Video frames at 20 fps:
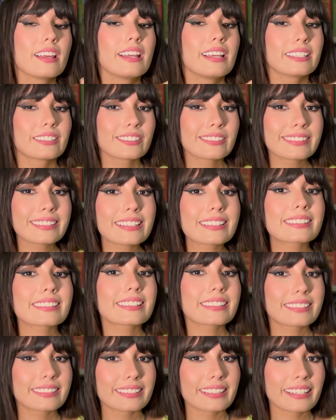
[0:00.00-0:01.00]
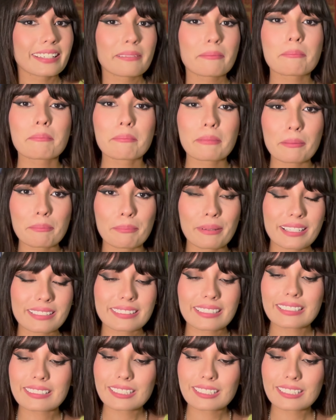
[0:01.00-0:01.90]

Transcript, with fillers: Entonces, sí, me pasa.